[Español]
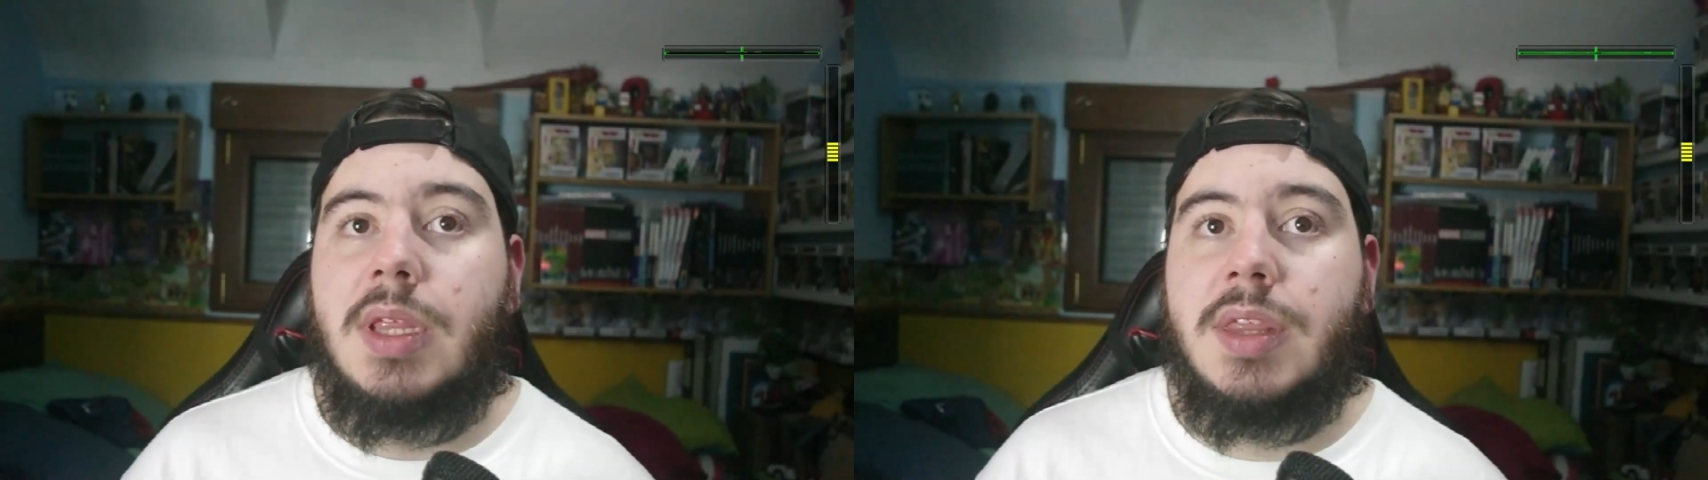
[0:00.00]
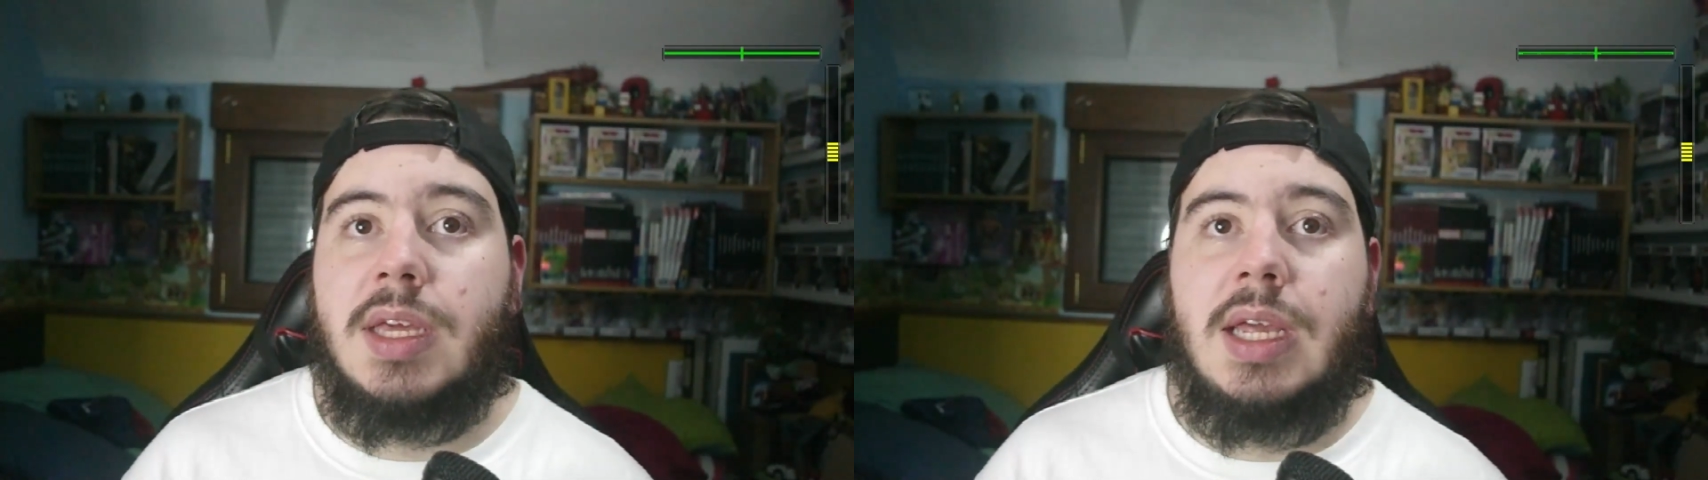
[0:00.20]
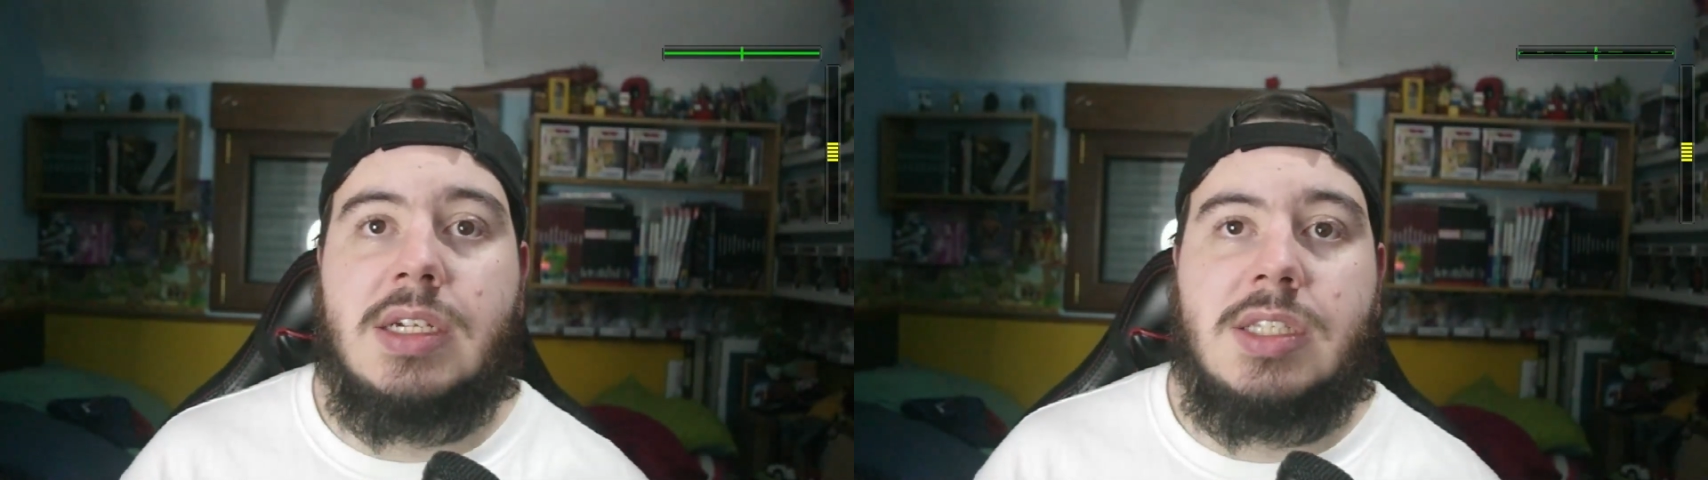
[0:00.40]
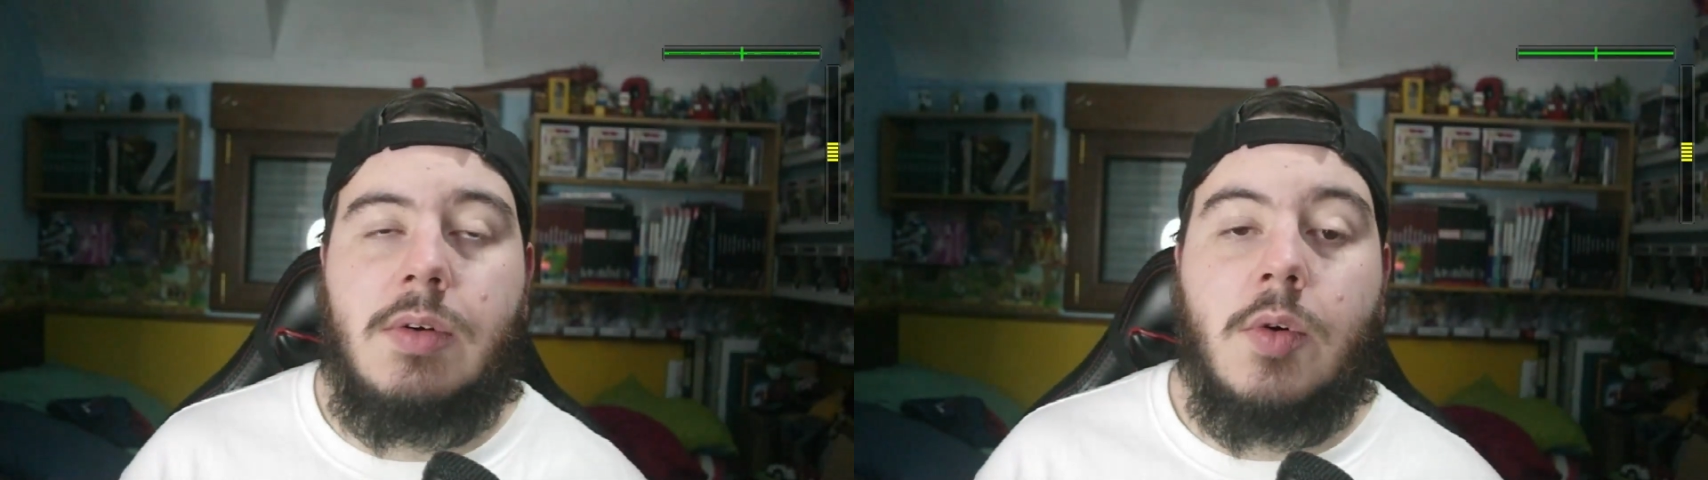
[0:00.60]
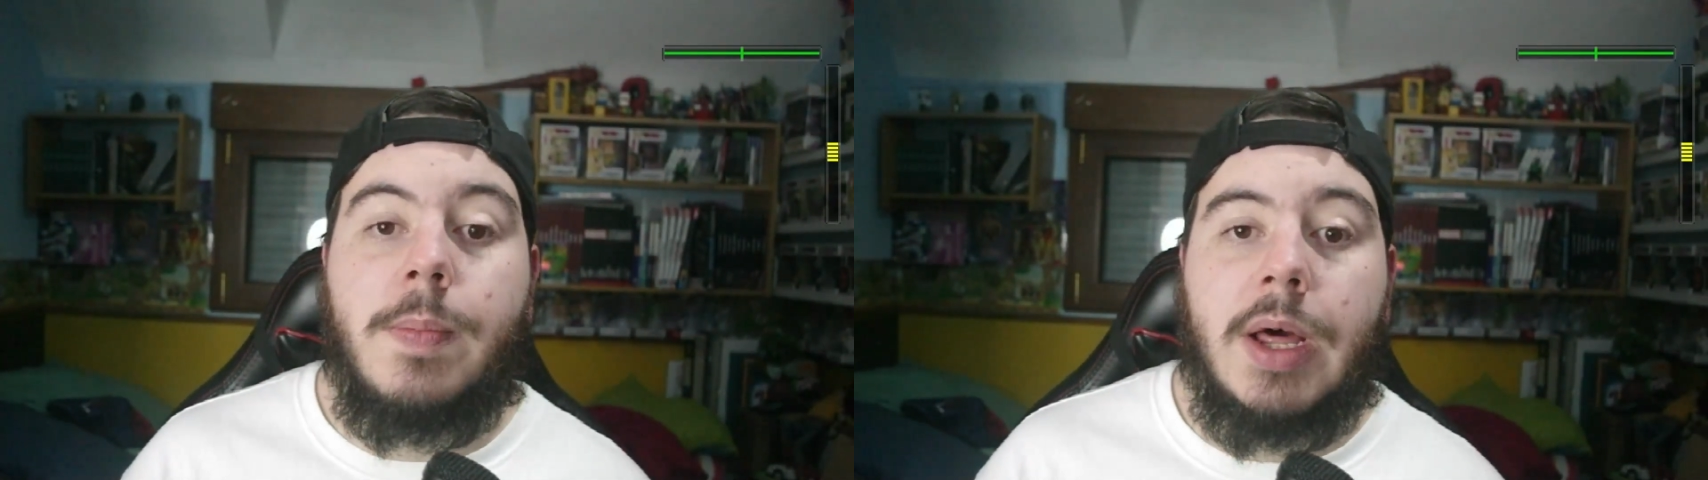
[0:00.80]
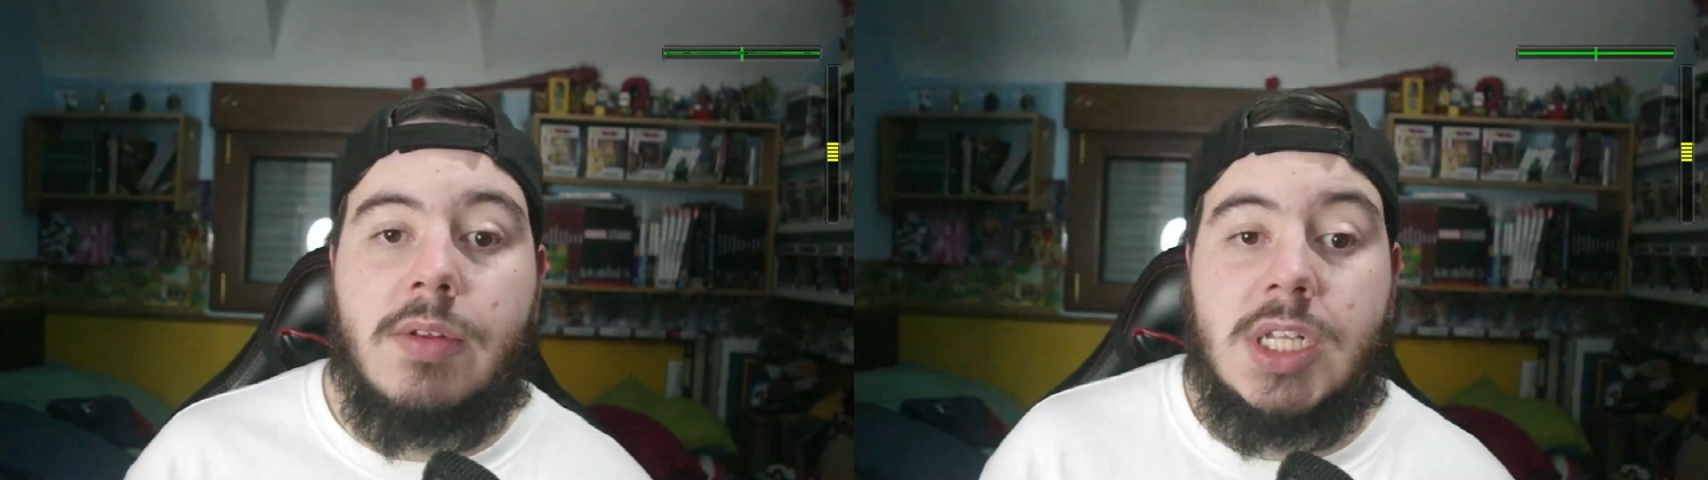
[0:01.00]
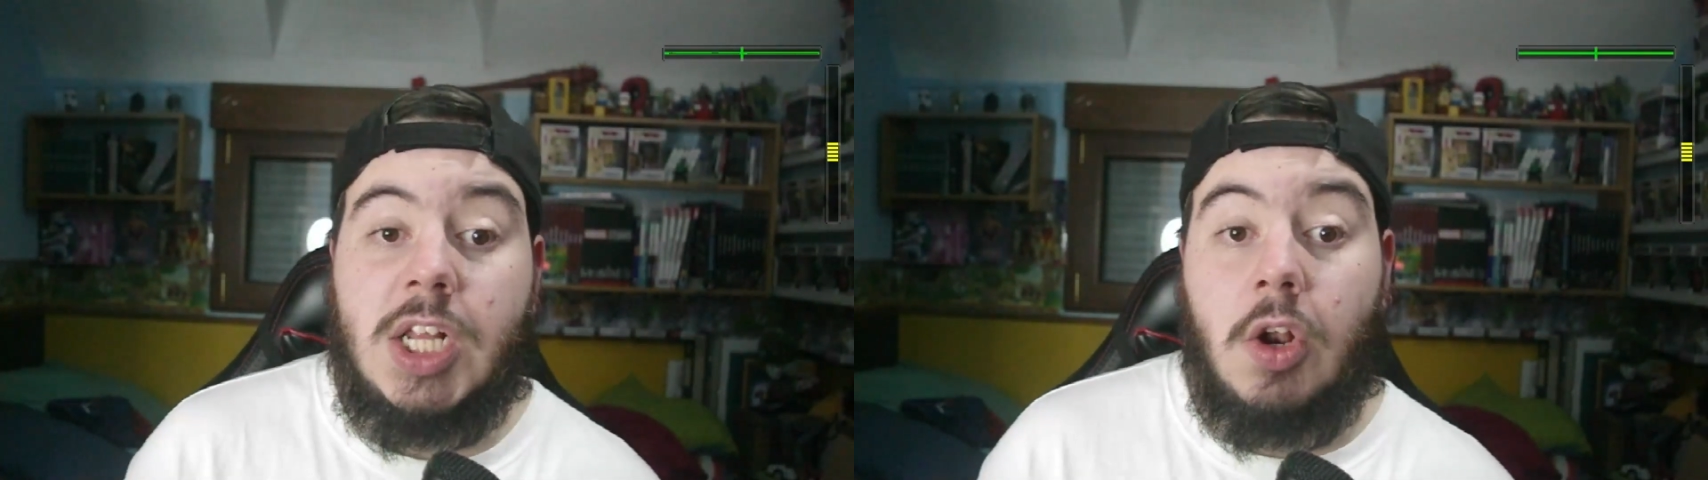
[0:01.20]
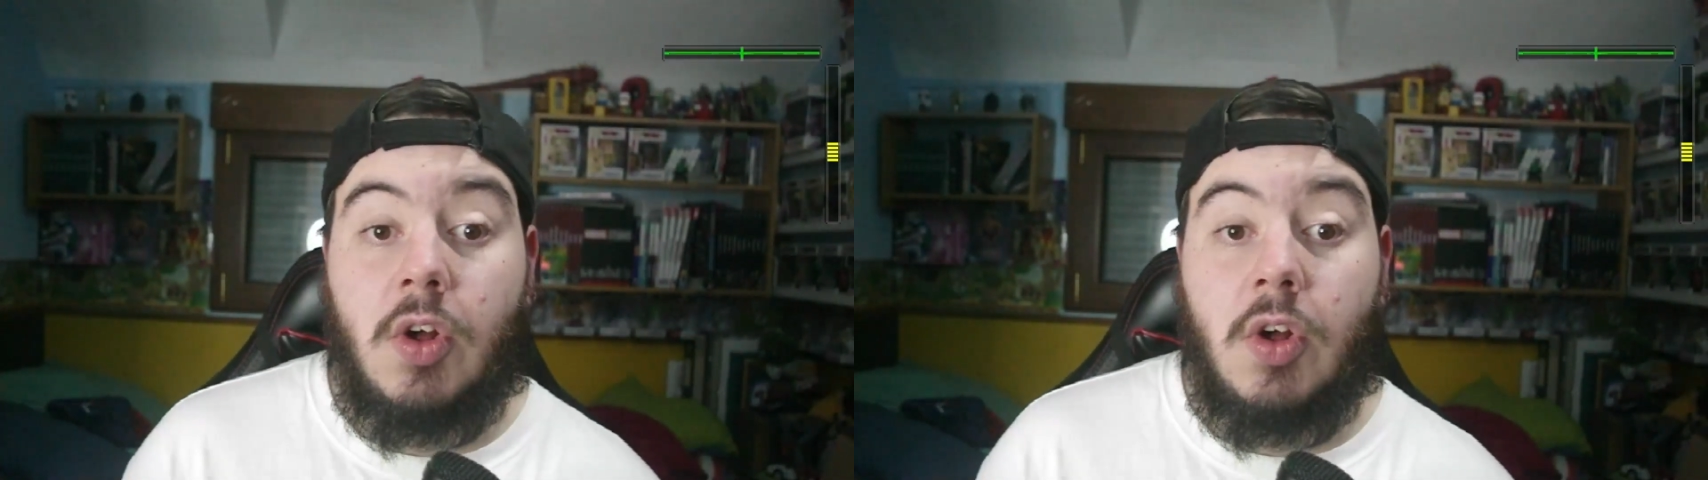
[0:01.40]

dice que él estaba ocupado intentando